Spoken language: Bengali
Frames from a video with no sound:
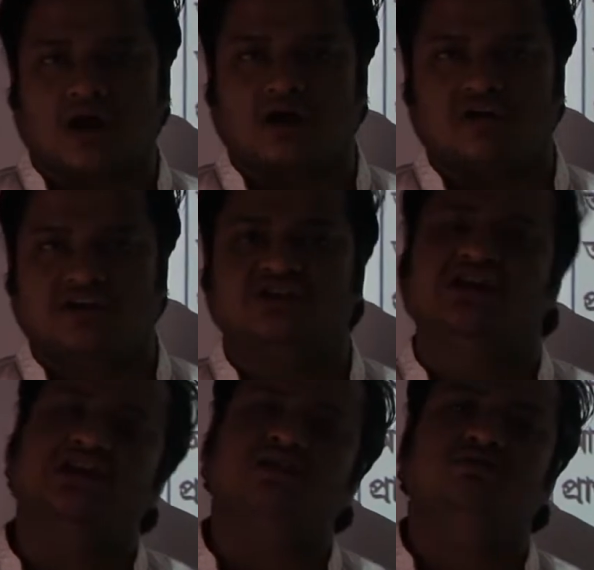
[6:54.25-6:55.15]
করা হয়
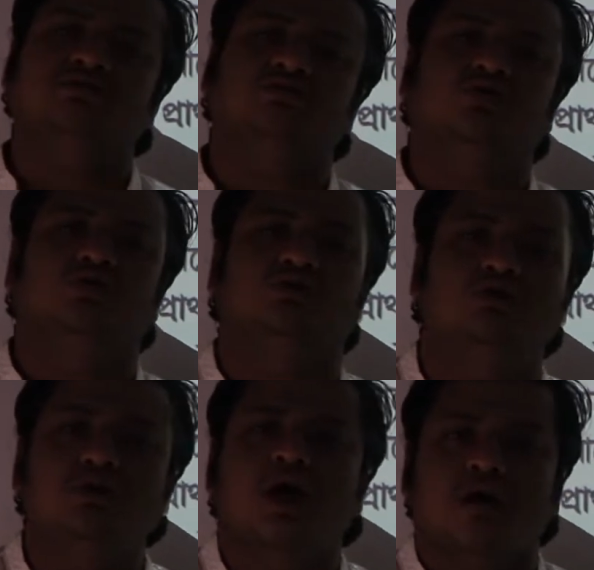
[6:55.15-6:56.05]
সেটাই হচ্ছে মূলত
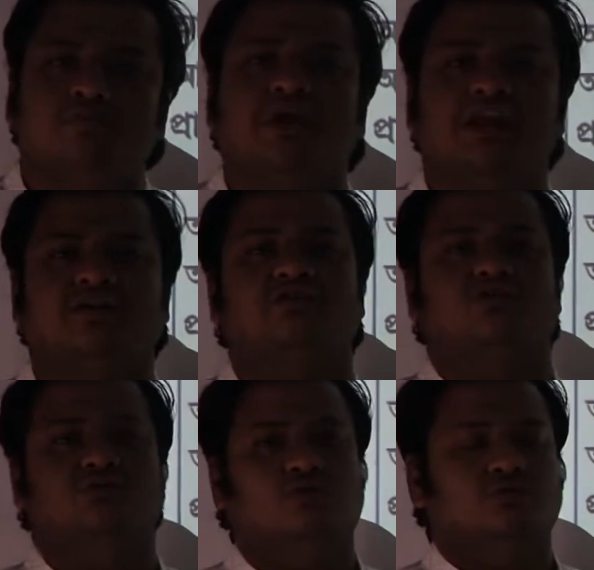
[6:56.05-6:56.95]

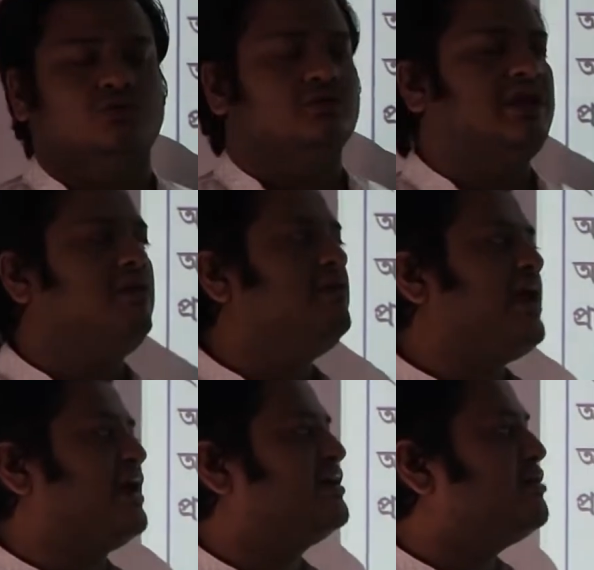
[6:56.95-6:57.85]
বিলিকৃত মূলধন তাহলে
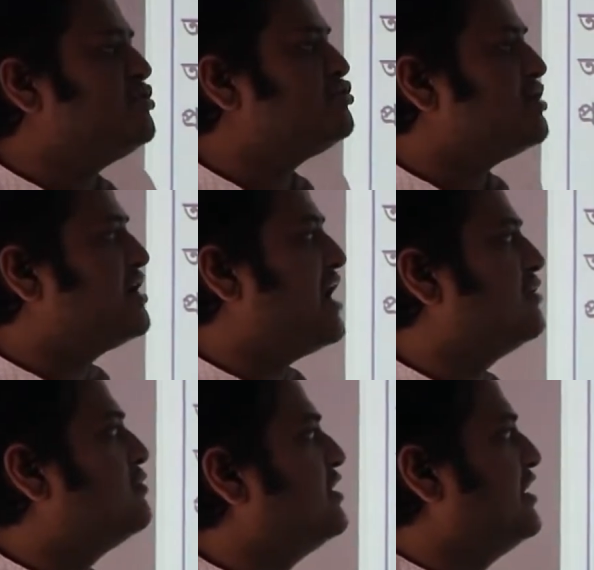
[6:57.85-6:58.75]
একটা বিষয় খেয়াল করে